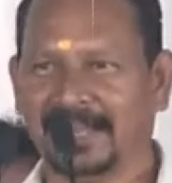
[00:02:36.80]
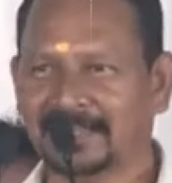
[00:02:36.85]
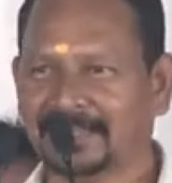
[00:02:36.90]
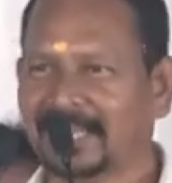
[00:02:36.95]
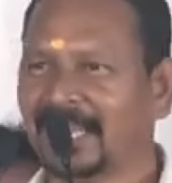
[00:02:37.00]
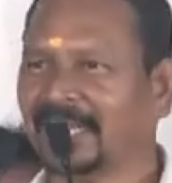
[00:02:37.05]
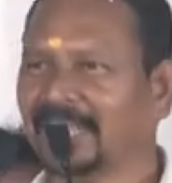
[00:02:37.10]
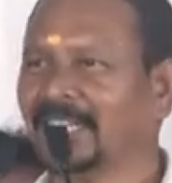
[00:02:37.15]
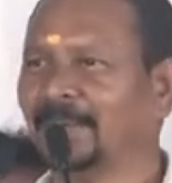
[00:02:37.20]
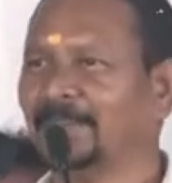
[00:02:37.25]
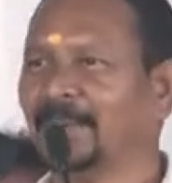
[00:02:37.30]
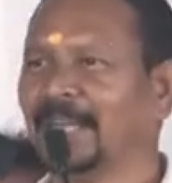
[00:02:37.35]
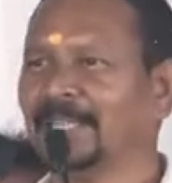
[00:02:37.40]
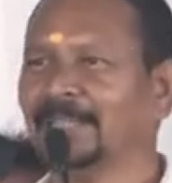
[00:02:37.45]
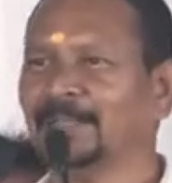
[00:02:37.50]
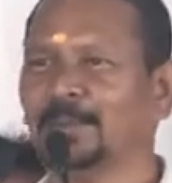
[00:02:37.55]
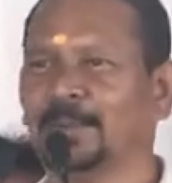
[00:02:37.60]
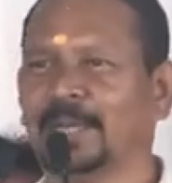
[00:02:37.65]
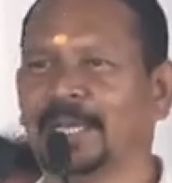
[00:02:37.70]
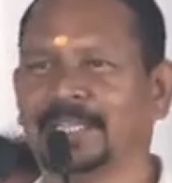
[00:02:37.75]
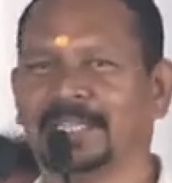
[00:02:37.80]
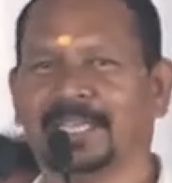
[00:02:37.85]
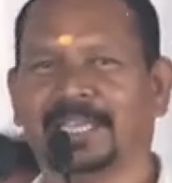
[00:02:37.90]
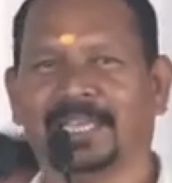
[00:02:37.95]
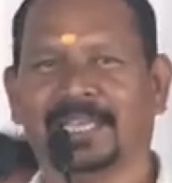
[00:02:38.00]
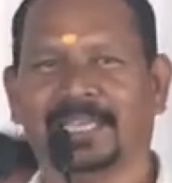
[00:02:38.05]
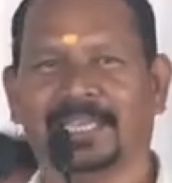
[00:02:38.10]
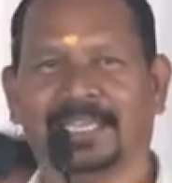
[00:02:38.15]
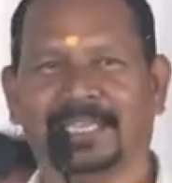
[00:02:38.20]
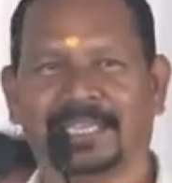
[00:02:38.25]
इलेक्शन के बाद तुरंत
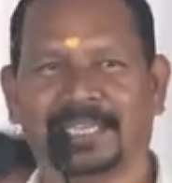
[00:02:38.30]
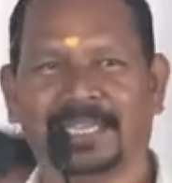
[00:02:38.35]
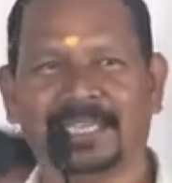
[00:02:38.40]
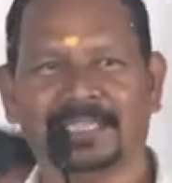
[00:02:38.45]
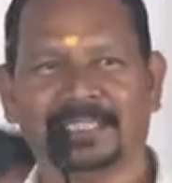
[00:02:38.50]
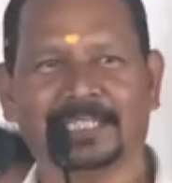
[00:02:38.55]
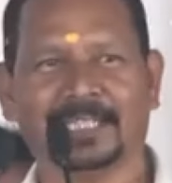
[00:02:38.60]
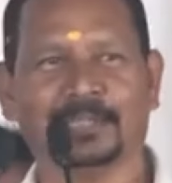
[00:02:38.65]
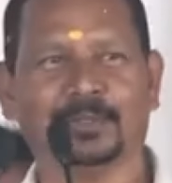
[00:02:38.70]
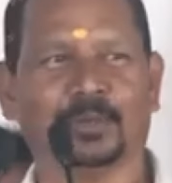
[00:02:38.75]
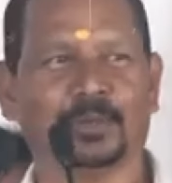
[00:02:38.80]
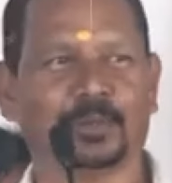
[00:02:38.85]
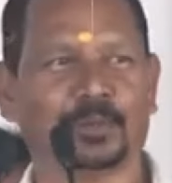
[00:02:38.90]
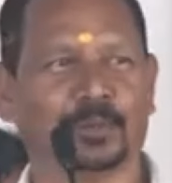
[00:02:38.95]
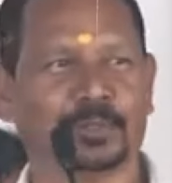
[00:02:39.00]
इन चीजों